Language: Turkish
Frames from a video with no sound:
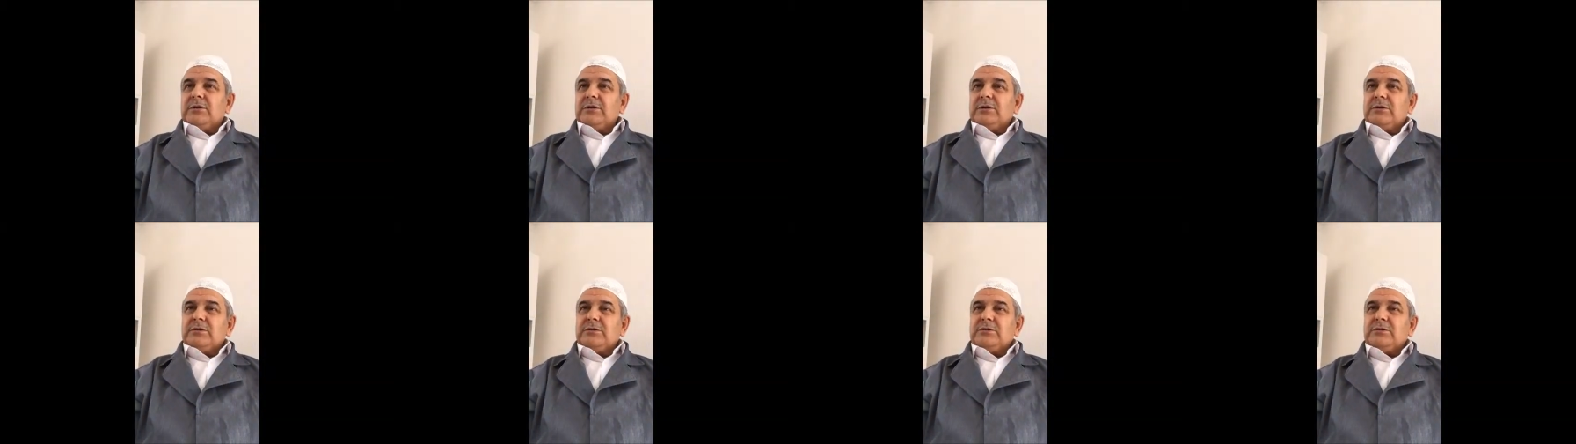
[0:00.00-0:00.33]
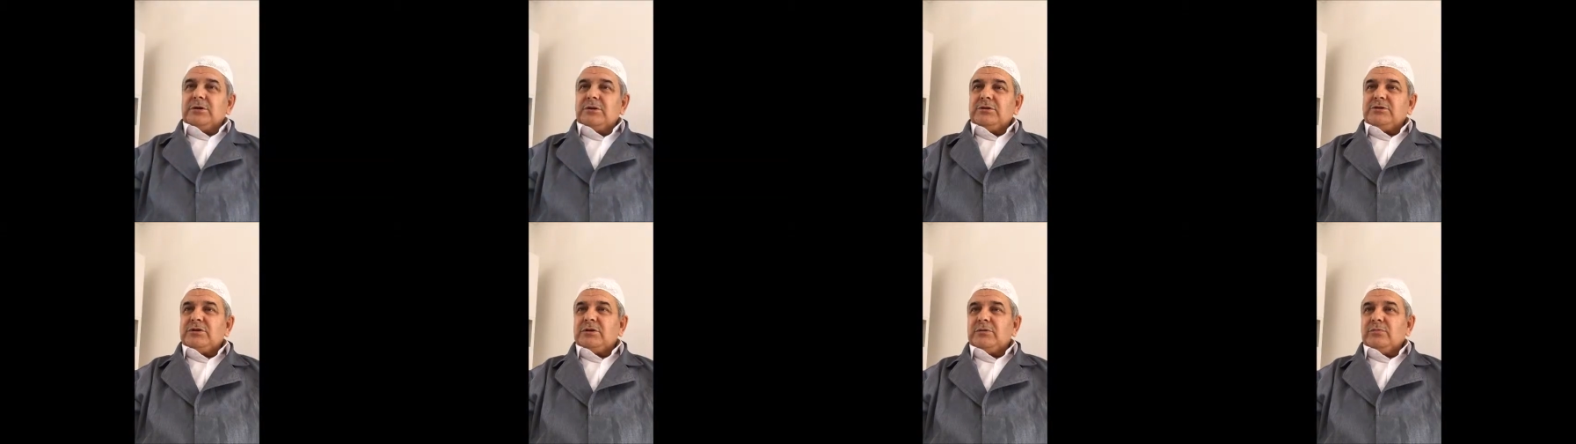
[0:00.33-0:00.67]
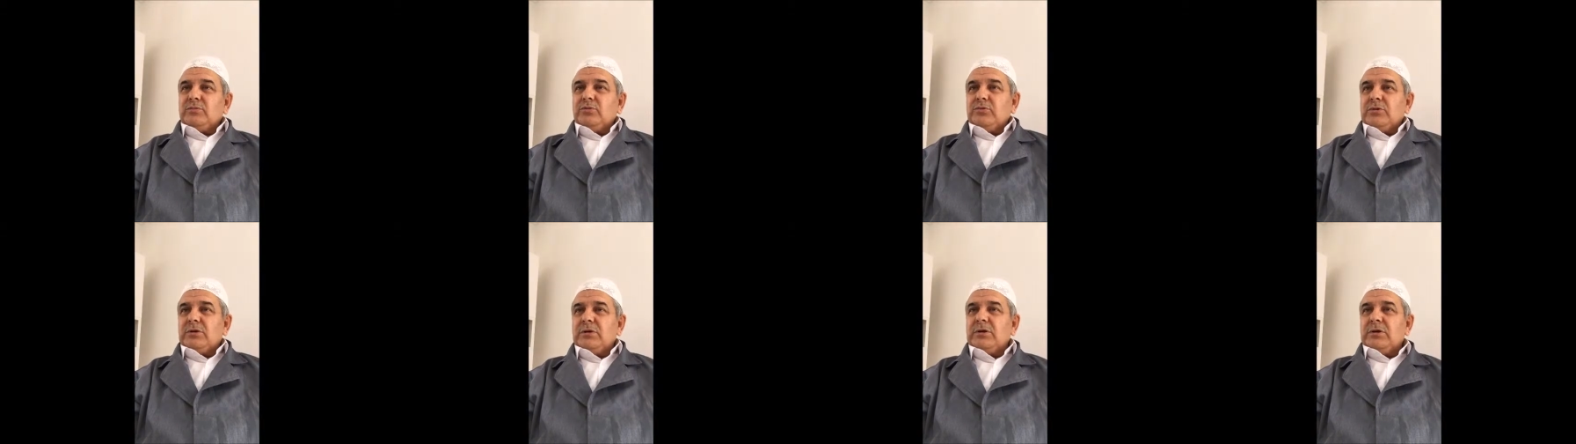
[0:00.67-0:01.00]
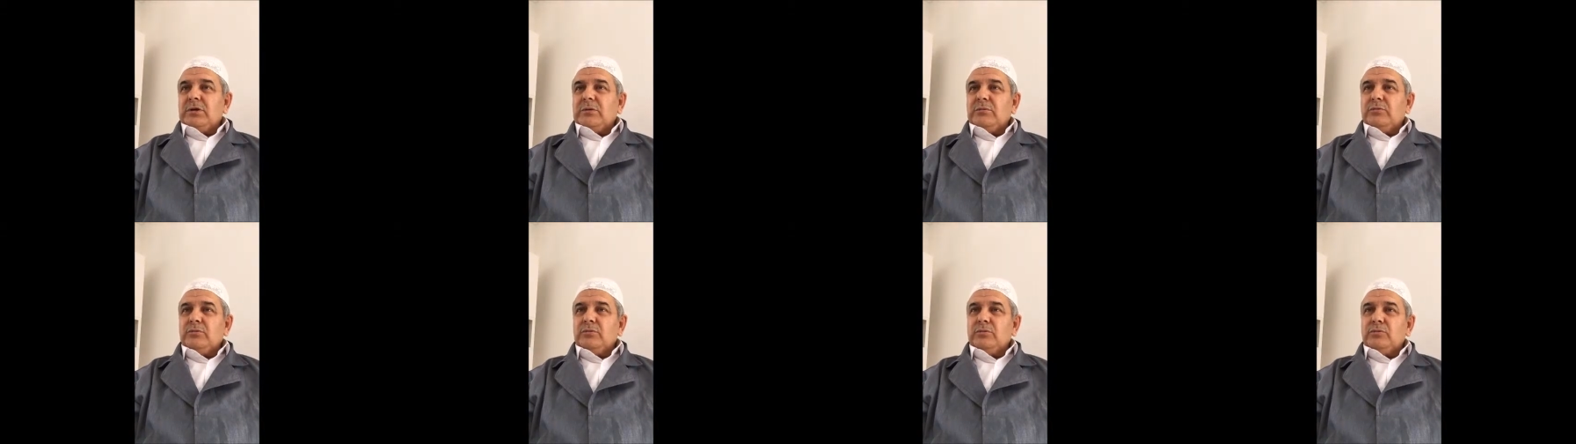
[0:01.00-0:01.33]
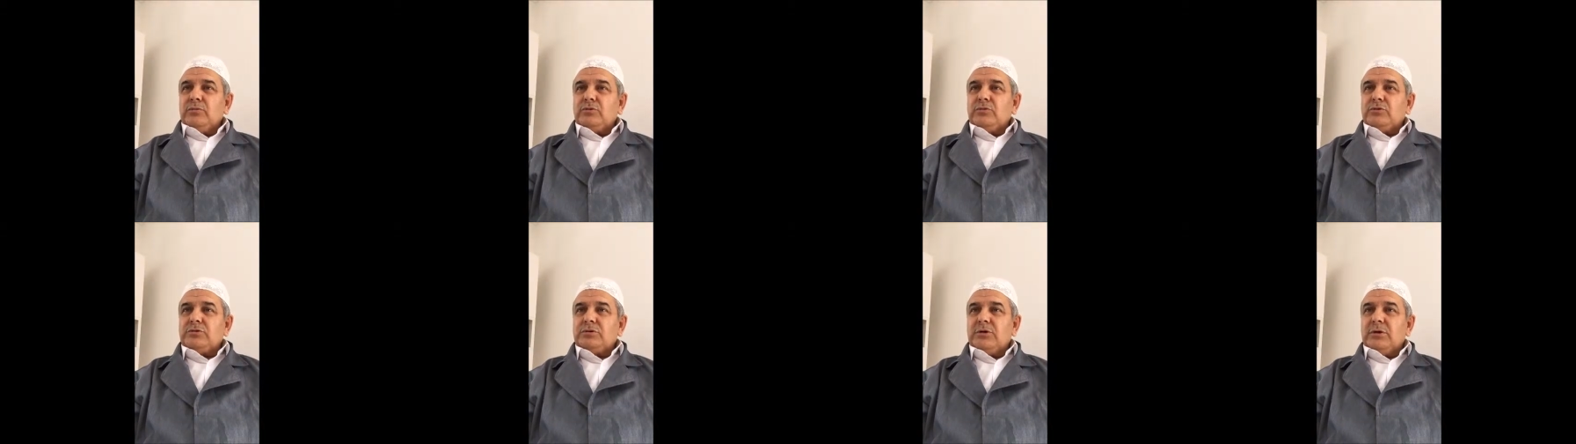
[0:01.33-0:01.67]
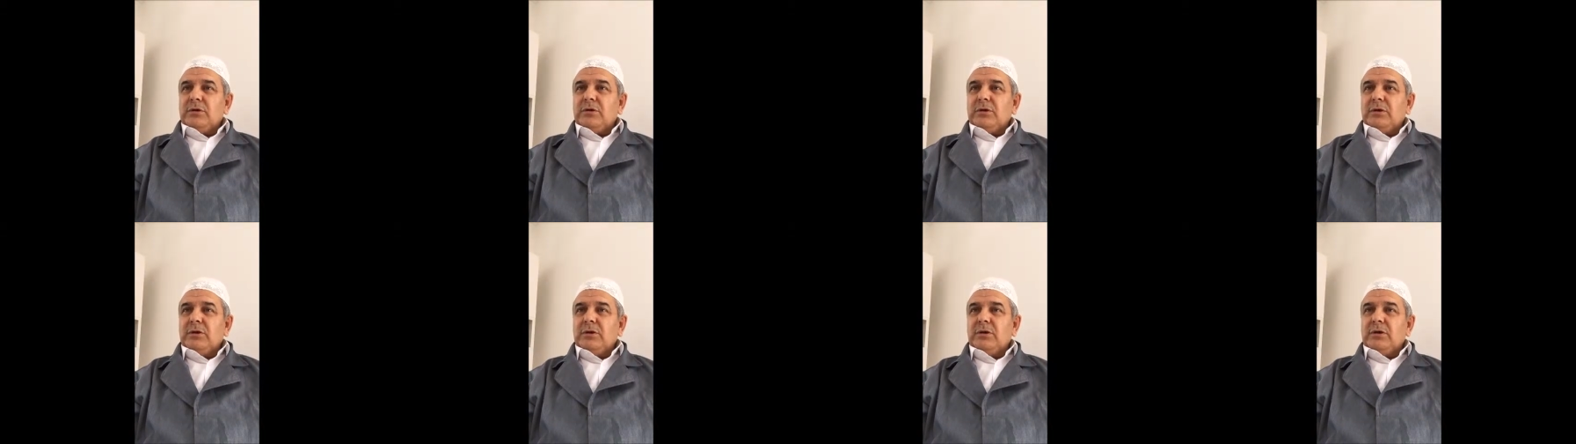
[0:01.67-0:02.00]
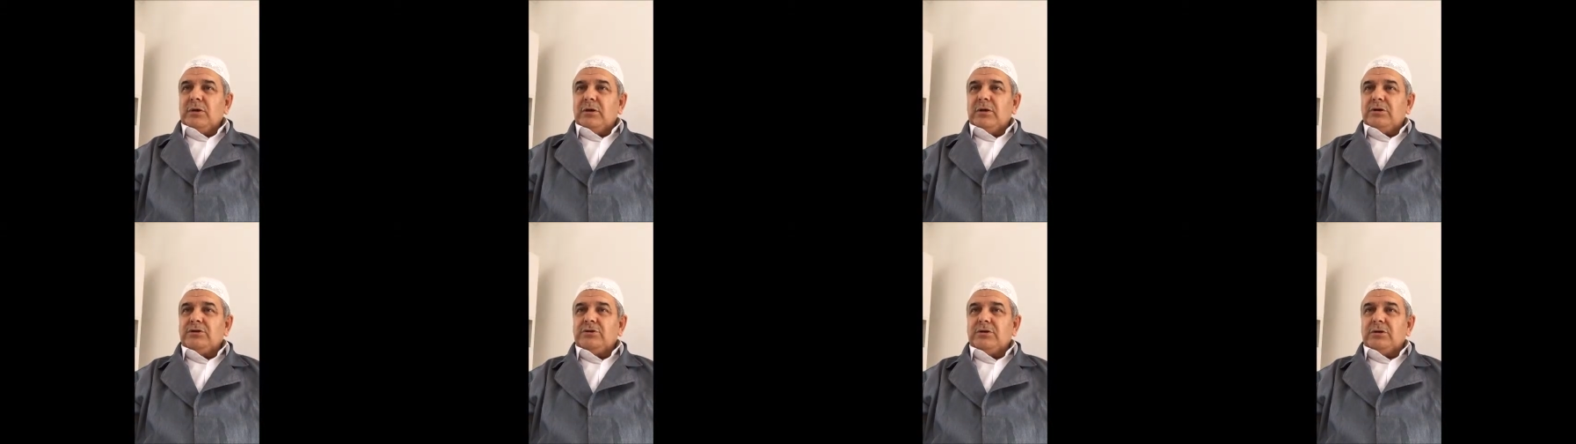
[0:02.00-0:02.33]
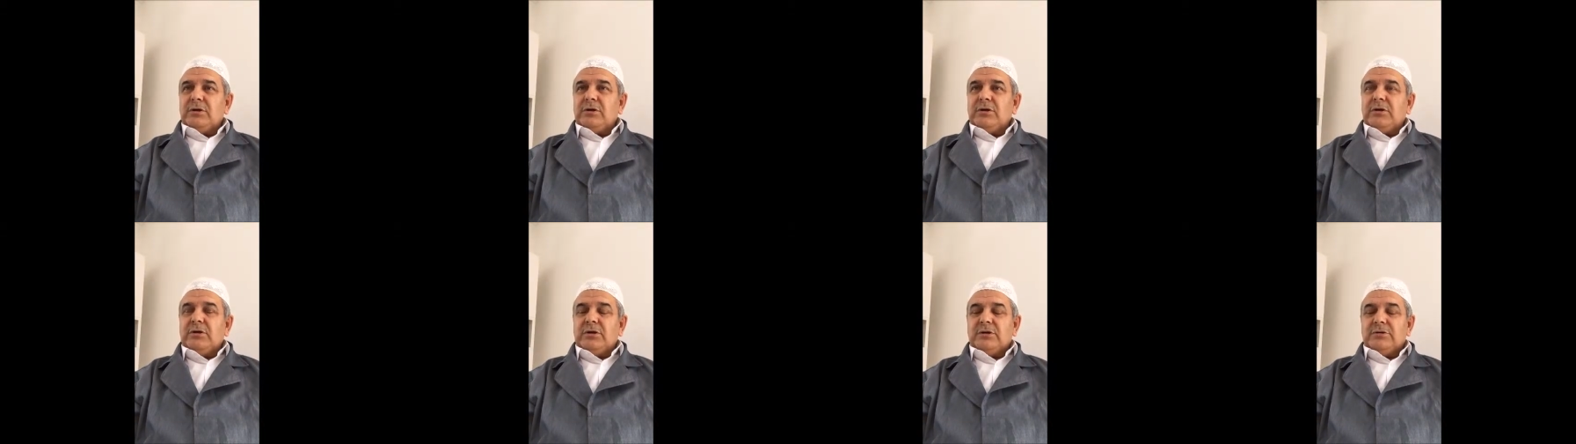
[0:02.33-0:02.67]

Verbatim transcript: Kısaca buna Ebu Musal el-Eş'ari